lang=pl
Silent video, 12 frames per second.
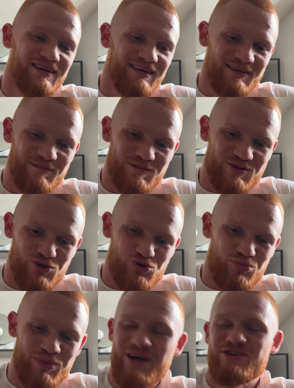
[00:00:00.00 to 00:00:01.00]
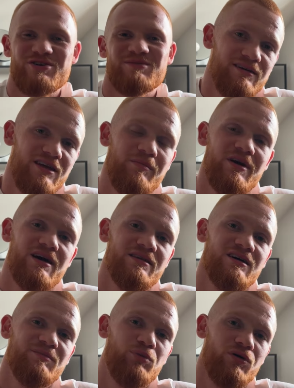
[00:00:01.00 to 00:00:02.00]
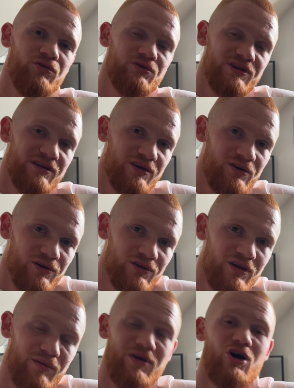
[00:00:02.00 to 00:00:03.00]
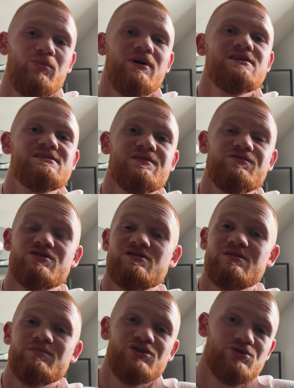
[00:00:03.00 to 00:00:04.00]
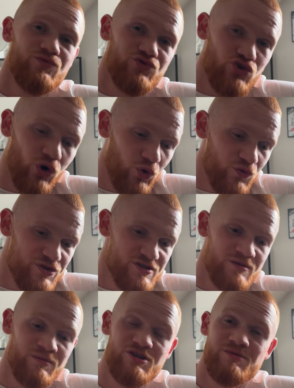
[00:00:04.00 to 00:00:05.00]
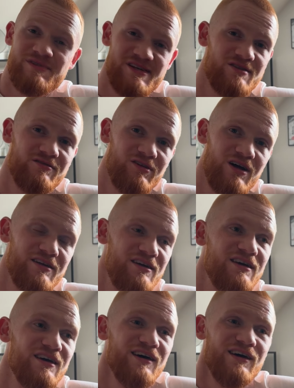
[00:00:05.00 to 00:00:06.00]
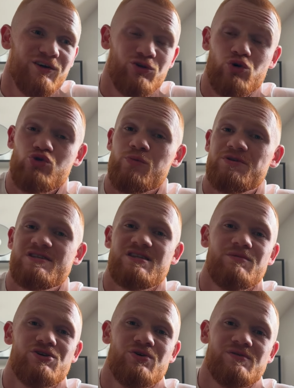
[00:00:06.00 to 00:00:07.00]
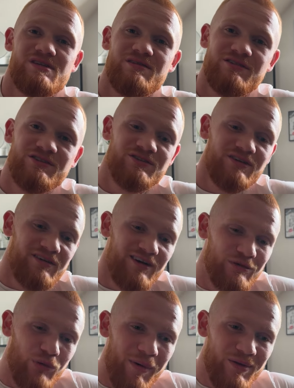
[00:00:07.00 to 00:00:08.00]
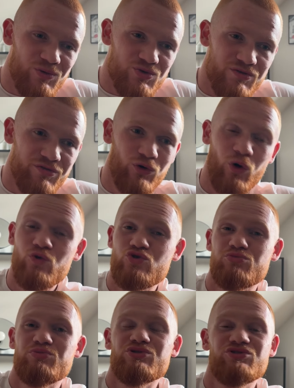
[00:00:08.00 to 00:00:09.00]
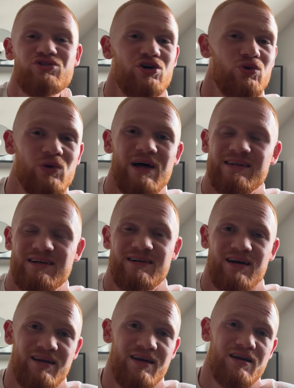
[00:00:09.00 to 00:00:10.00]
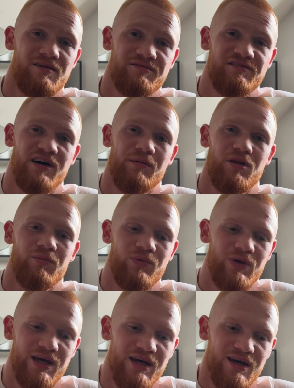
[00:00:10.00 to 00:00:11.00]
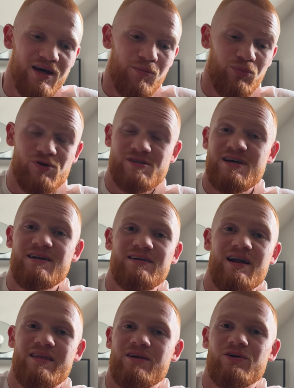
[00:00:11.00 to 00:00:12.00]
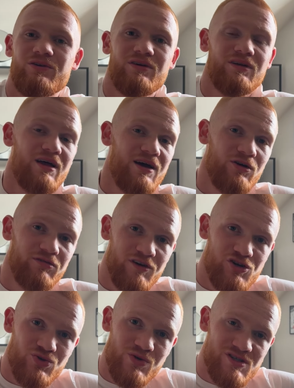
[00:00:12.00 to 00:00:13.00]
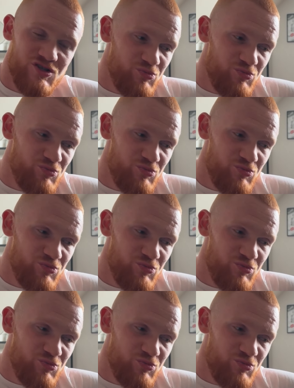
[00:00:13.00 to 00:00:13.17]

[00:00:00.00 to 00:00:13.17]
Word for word: e, coś bierze. Niemniej jednak powrót Randy Gortona miał miejsce, wszyscy byliśmy w szoku, wszyscy byliśmy zadowoleni. Doszło przez te miesiące nawet do takiego momentu, że w końcu po tylu latach kariery w WWE piosenka Randy Gortona na jego wejściu jest